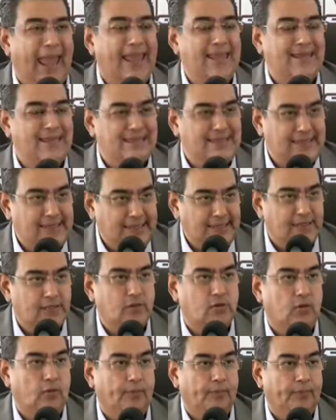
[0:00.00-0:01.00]
E
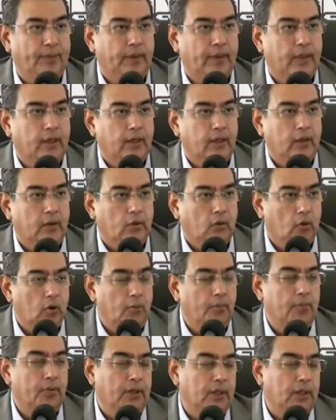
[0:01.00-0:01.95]
insisto, no